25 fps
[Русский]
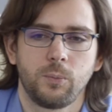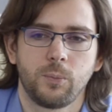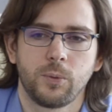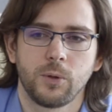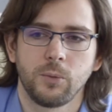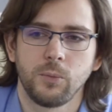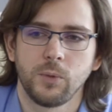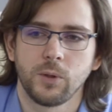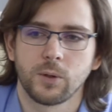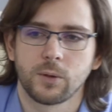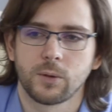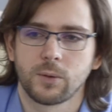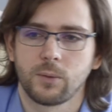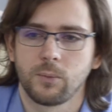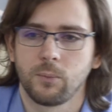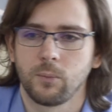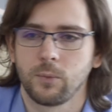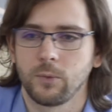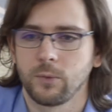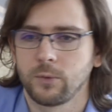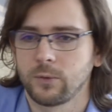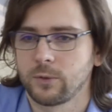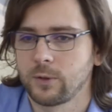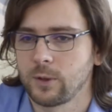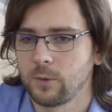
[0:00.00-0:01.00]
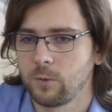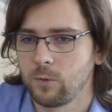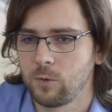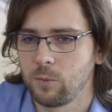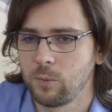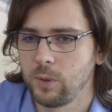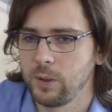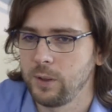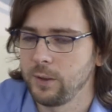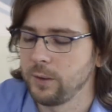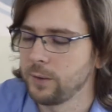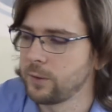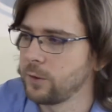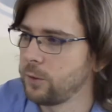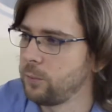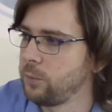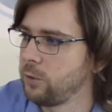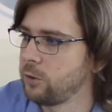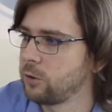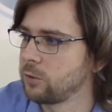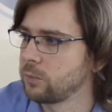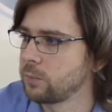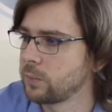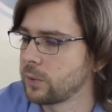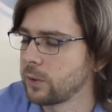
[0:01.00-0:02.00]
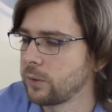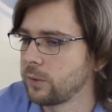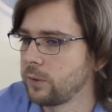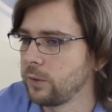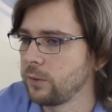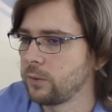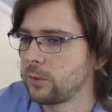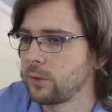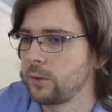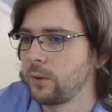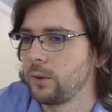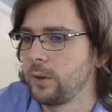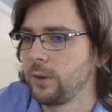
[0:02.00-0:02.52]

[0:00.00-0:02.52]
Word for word: пример самого маленького бизнес-процесса.